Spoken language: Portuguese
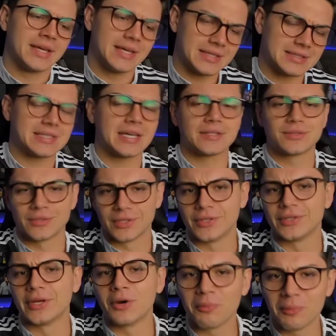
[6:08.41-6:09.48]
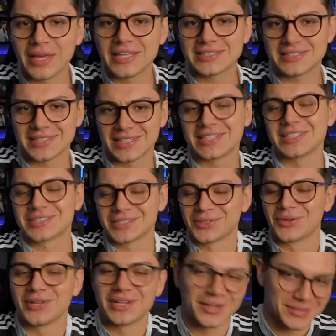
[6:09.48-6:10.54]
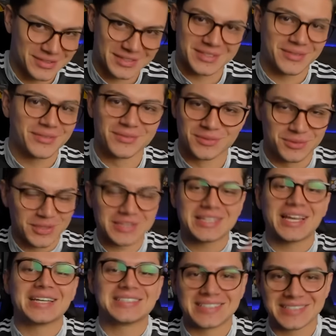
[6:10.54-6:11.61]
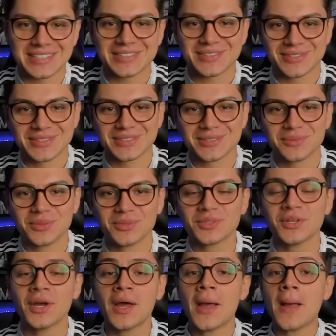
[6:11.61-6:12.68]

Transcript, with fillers: Exceto Lionel Messi e Cristiano Ronaldo, que são totais exceções no mundo.